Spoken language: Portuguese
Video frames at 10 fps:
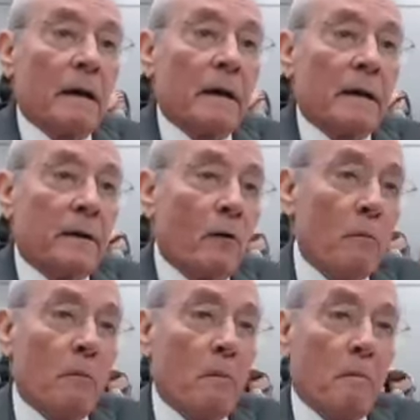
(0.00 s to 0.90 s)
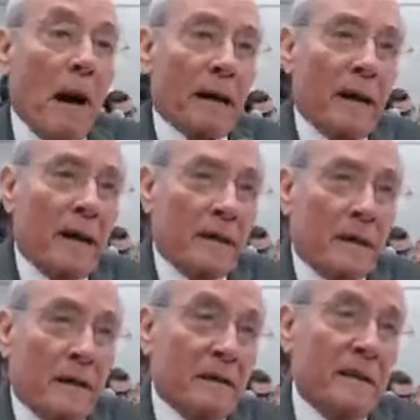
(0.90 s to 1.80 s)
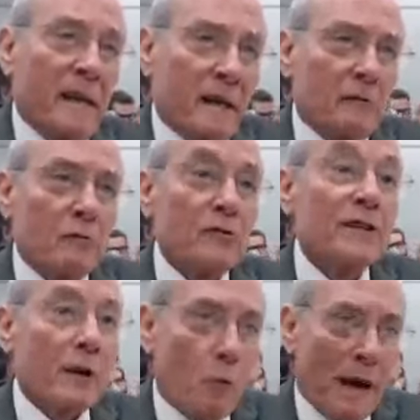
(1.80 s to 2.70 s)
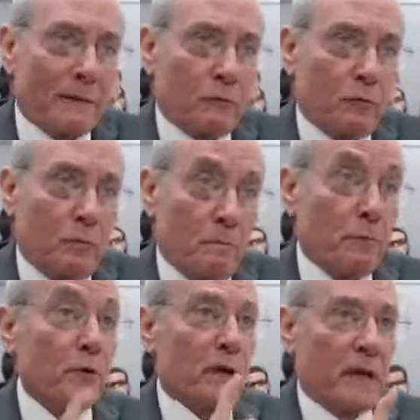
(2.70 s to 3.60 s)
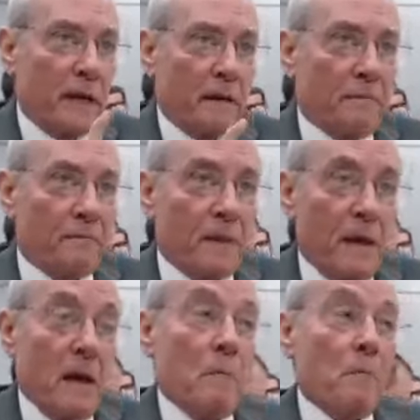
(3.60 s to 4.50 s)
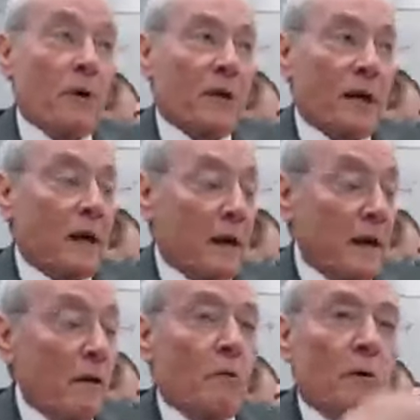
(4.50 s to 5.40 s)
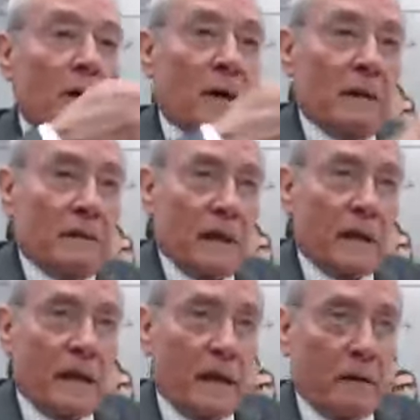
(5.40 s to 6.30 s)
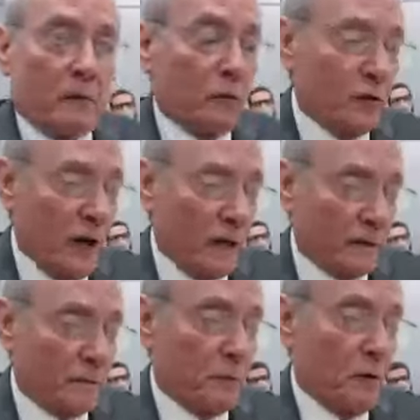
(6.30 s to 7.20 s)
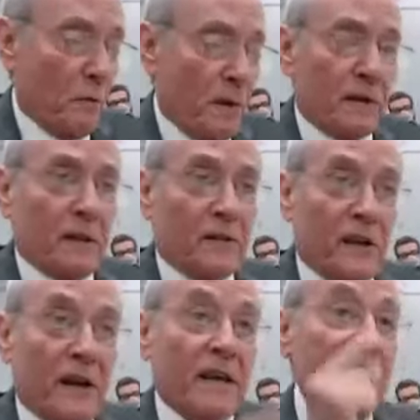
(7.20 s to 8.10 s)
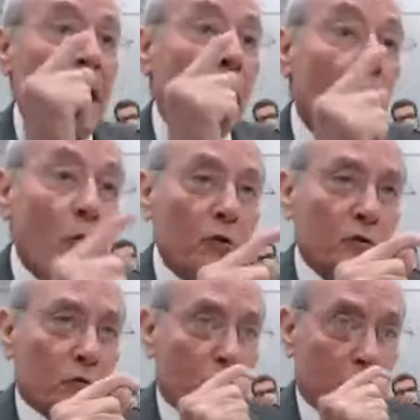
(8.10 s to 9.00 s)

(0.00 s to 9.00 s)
E eu paguei 504. Por quê? Porque eu entreguei os cheques para o Roberto Teixeira em agosto